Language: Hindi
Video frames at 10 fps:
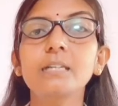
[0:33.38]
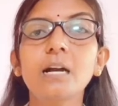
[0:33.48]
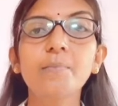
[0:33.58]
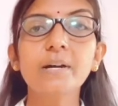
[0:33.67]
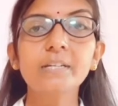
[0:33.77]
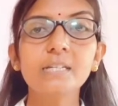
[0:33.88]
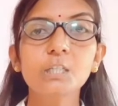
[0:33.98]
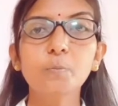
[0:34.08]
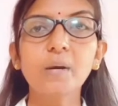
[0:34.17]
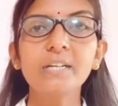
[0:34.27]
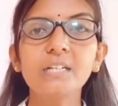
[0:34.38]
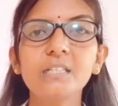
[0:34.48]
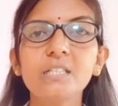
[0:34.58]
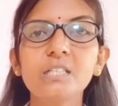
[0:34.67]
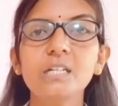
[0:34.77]
है हमारे
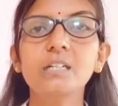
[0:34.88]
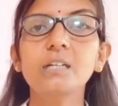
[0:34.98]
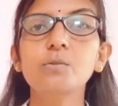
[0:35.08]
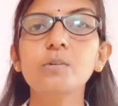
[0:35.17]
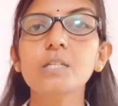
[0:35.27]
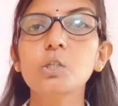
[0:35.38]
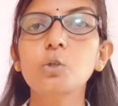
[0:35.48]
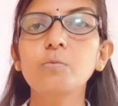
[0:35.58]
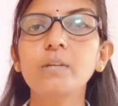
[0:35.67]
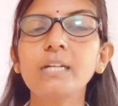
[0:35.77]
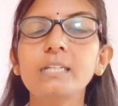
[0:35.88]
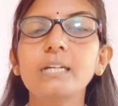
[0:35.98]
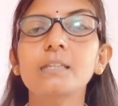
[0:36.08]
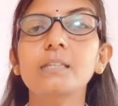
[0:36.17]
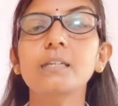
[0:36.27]
रेस्पायरेटरी सेंटर को स्टूमुलेट
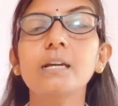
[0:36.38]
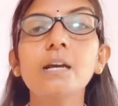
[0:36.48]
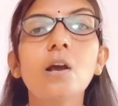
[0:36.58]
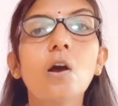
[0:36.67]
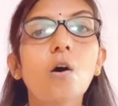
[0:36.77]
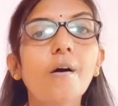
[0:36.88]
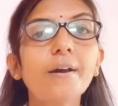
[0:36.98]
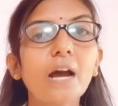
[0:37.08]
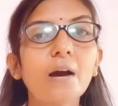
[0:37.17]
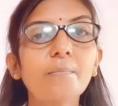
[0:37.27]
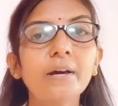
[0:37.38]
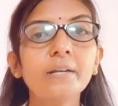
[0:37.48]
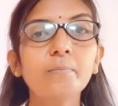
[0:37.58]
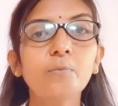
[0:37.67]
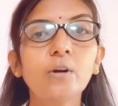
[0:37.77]
करती है और
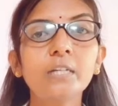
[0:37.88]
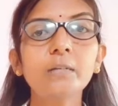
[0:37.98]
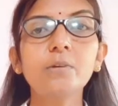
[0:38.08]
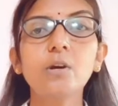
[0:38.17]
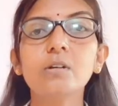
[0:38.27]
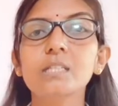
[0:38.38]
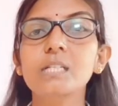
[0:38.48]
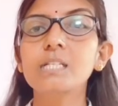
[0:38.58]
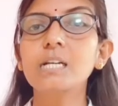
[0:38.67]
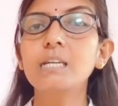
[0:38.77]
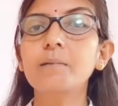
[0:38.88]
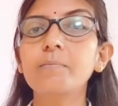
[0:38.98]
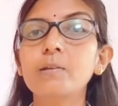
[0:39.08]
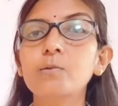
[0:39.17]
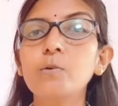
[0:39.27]
हमारे बॉडी में ऑक्सीजन
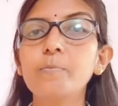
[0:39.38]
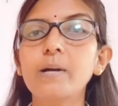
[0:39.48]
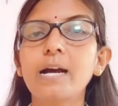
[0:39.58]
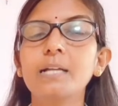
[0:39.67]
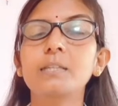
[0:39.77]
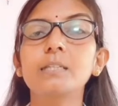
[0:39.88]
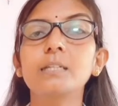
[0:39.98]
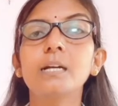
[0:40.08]
लेवल को बढ़ाती है